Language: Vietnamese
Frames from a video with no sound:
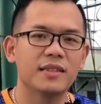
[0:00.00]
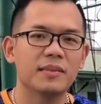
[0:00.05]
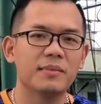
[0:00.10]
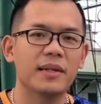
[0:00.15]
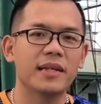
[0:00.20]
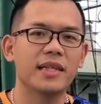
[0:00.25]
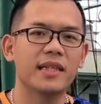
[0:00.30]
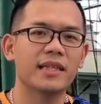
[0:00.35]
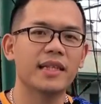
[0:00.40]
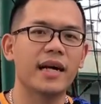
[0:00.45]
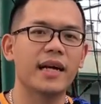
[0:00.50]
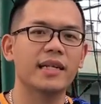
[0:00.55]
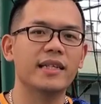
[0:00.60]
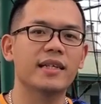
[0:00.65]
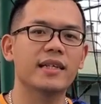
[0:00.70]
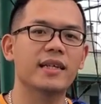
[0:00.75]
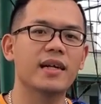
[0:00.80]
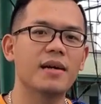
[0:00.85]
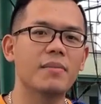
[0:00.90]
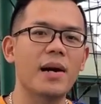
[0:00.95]
Mà hiện tại
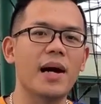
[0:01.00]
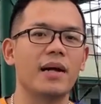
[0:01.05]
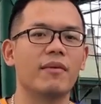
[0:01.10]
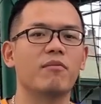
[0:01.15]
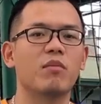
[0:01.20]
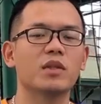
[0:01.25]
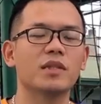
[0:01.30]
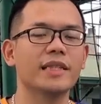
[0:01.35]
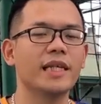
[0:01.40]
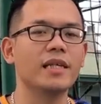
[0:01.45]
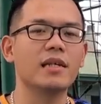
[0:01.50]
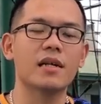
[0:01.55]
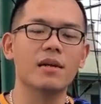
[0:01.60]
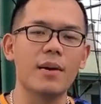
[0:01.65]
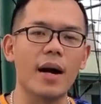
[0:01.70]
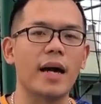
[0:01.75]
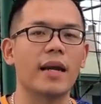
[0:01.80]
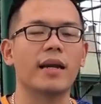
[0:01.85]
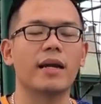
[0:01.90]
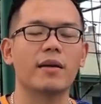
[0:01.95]
thì cơ bản, một set cơ
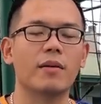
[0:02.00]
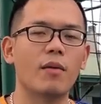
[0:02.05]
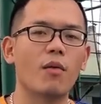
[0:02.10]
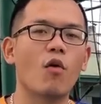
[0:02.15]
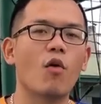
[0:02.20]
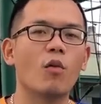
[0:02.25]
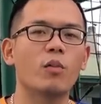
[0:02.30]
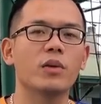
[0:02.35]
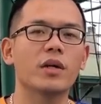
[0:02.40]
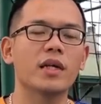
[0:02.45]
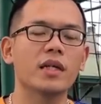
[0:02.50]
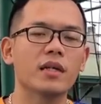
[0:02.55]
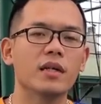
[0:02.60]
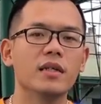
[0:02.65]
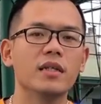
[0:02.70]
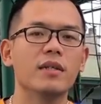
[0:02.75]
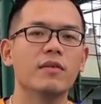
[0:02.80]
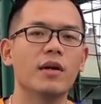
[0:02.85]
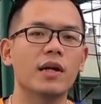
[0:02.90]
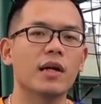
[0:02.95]
bản là nó bao gồm những cái thứ
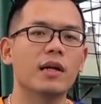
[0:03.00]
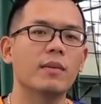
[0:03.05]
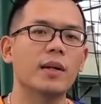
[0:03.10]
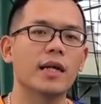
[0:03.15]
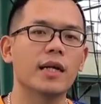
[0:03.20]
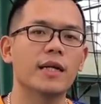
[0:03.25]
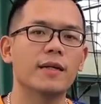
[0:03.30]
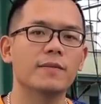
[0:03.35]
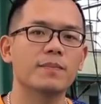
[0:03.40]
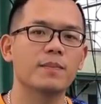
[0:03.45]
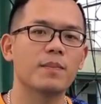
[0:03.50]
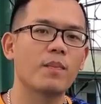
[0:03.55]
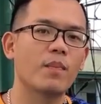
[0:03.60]
như vậy các bạn ạ.